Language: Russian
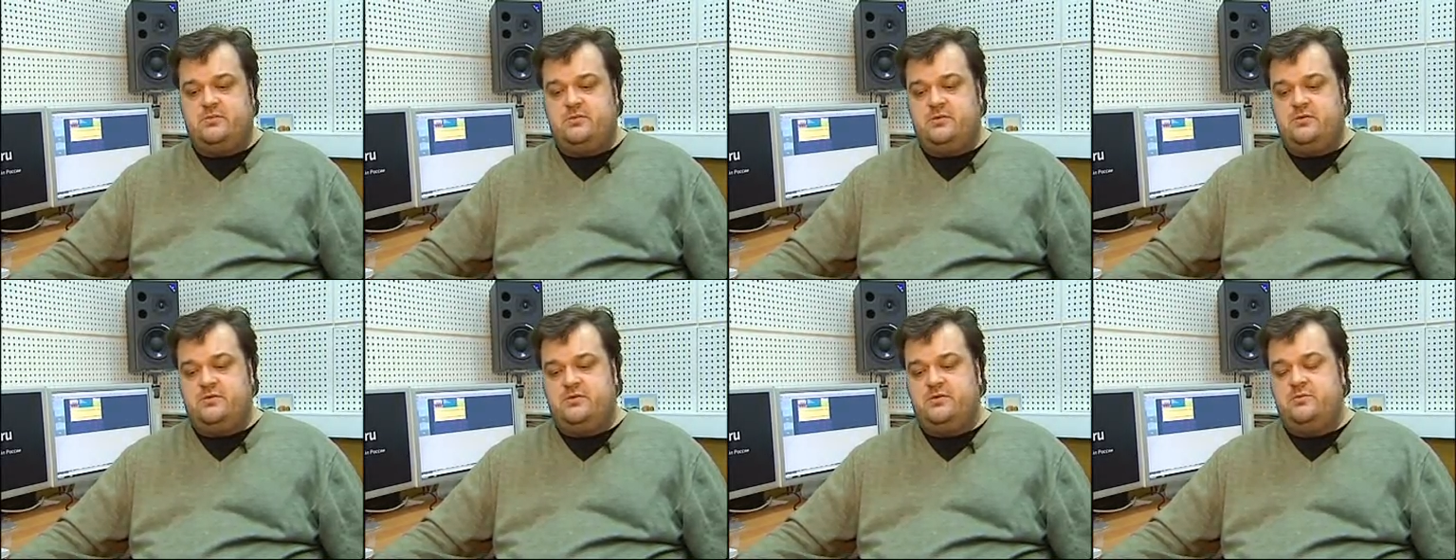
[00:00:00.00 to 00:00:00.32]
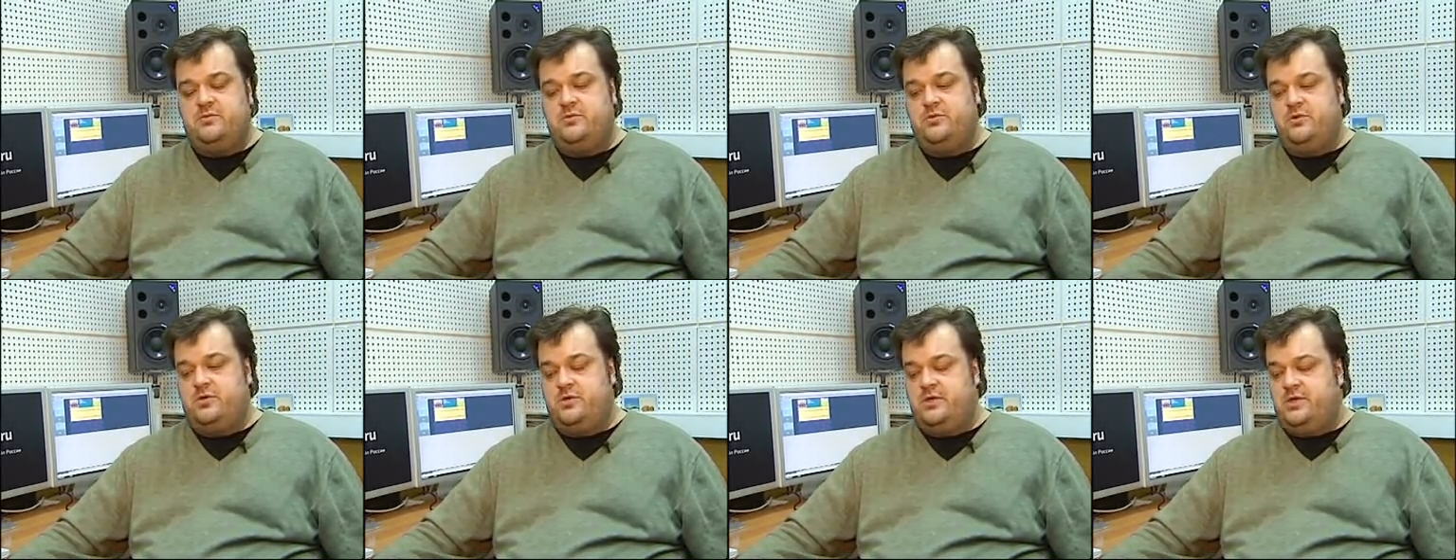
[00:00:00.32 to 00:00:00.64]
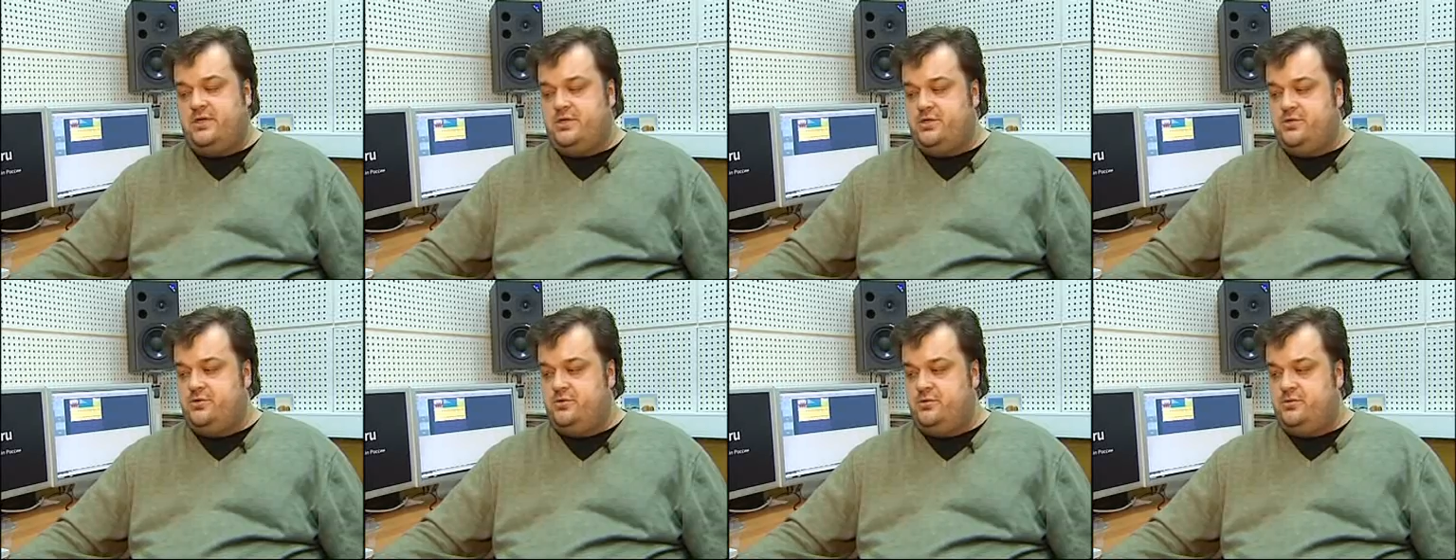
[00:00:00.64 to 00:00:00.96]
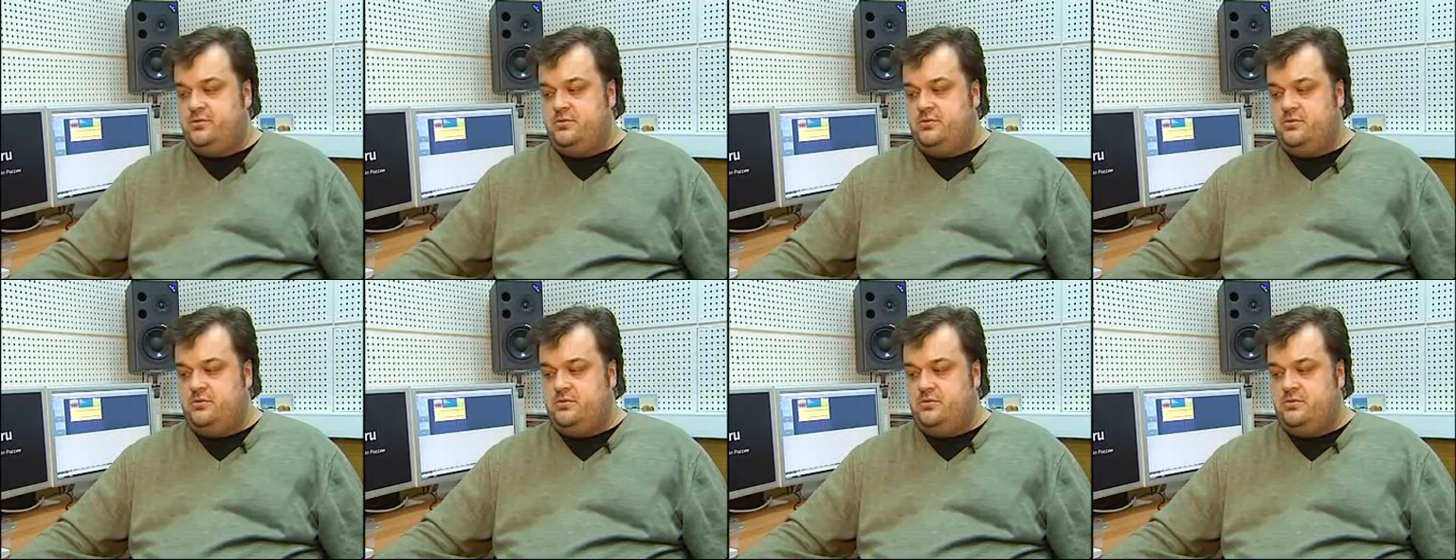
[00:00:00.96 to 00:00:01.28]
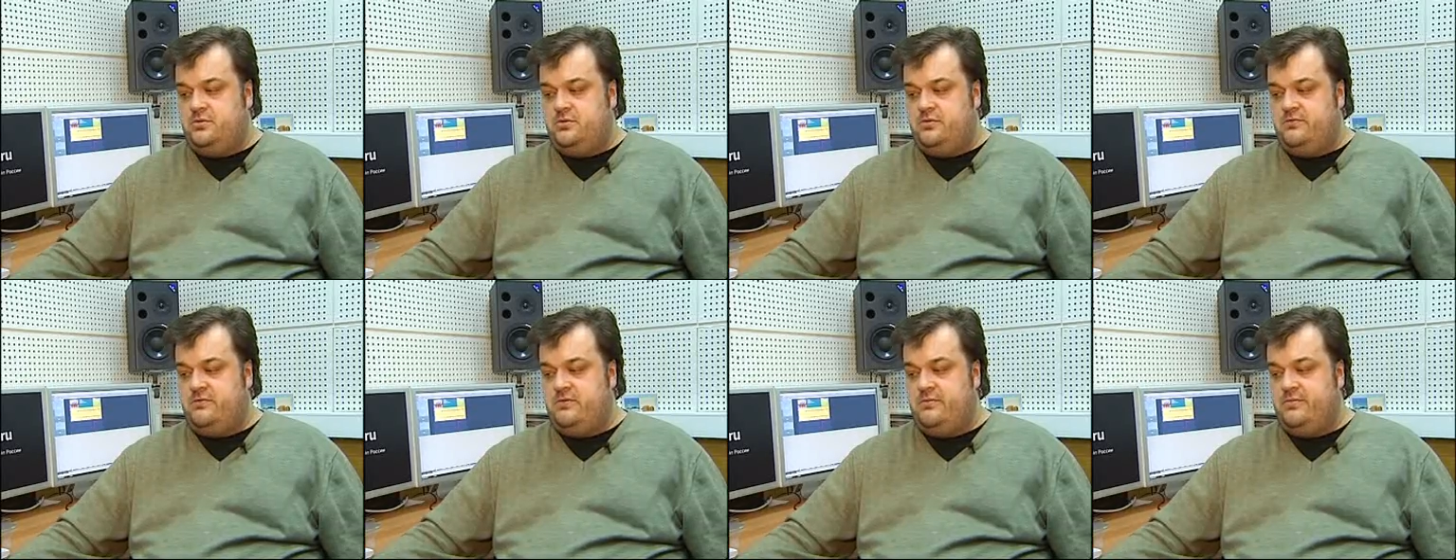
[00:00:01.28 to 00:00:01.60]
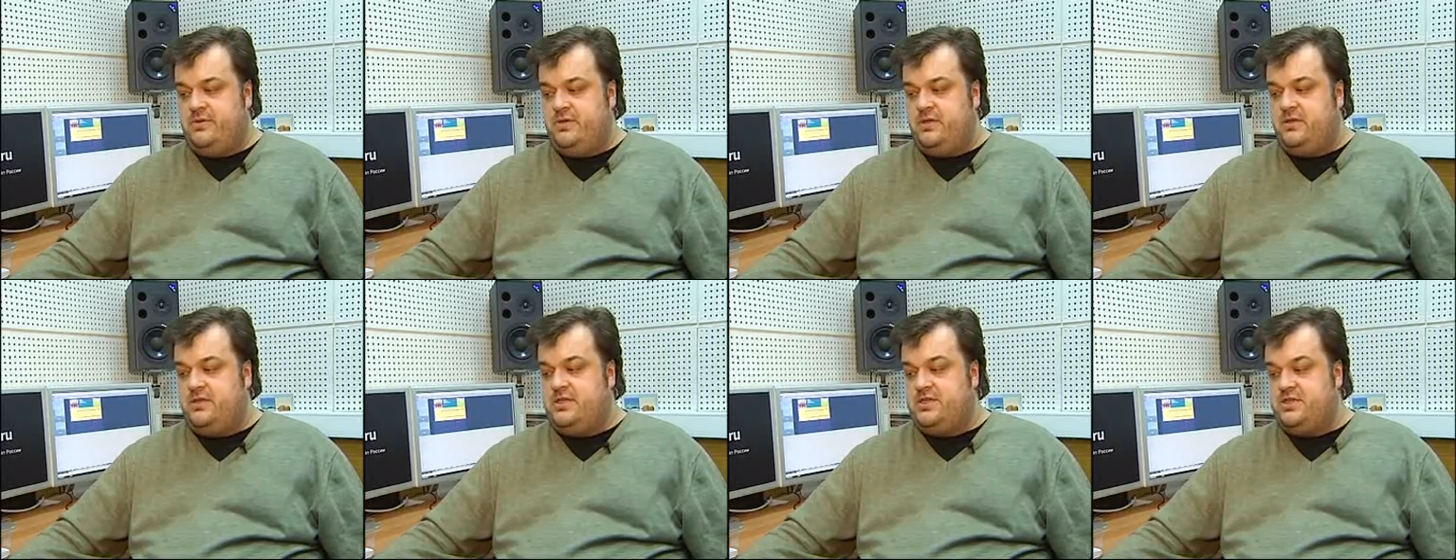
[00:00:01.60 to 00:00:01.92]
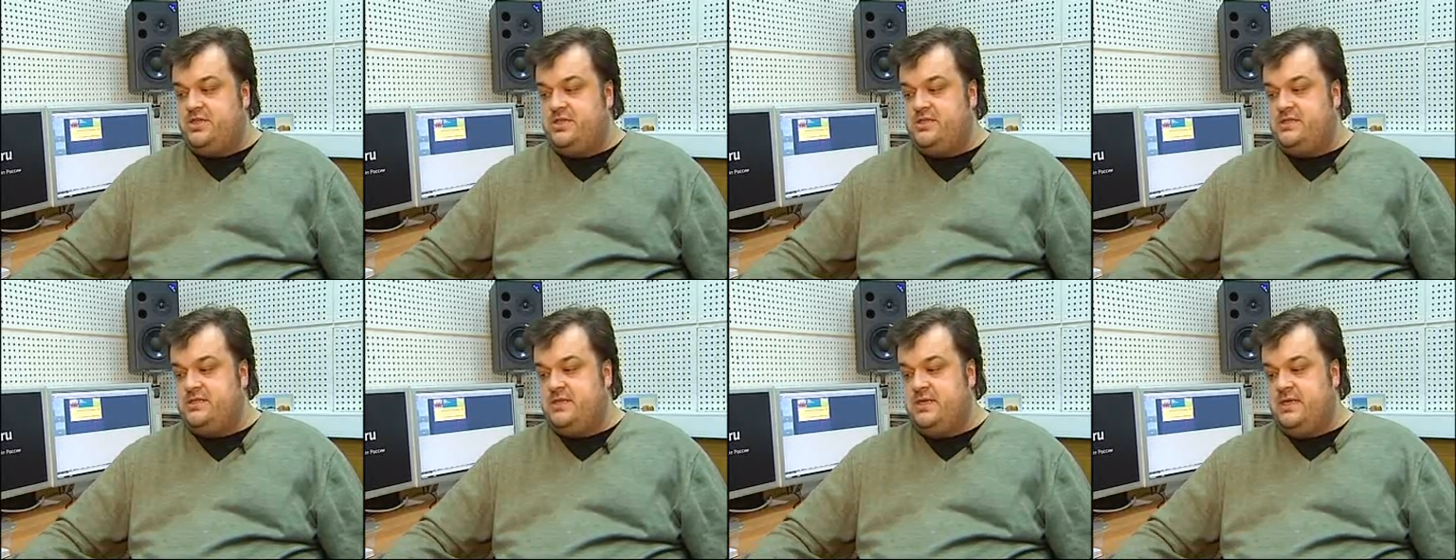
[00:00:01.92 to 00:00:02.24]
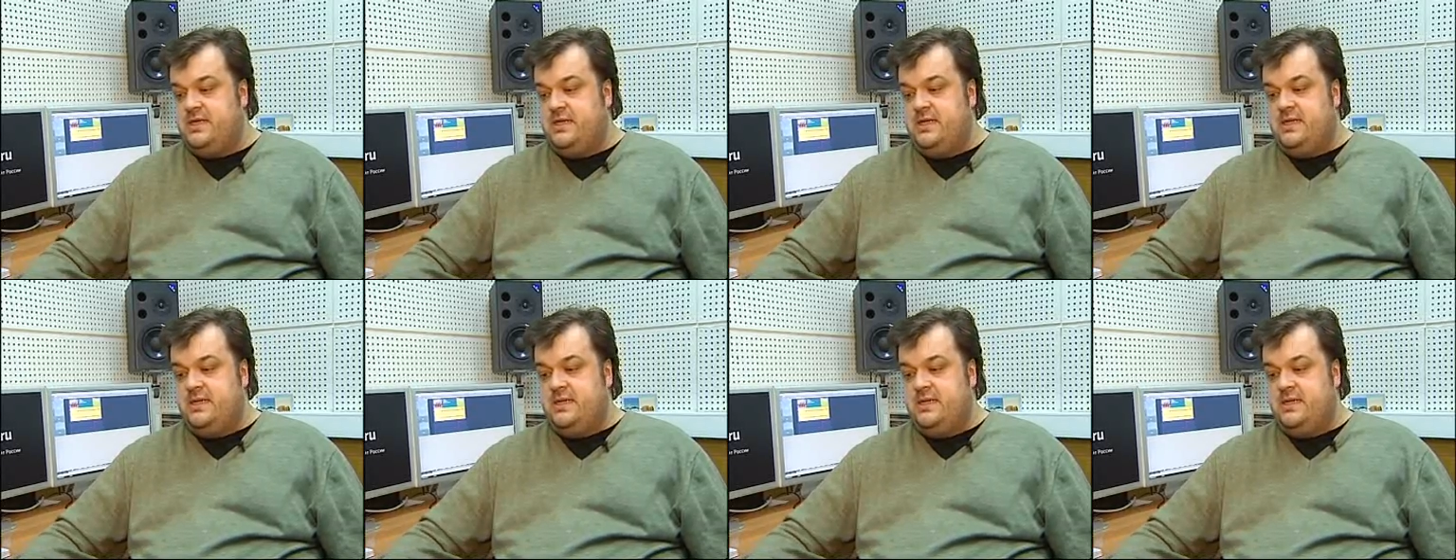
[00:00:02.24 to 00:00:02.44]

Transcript: в этом туре хочу э, вам предложить.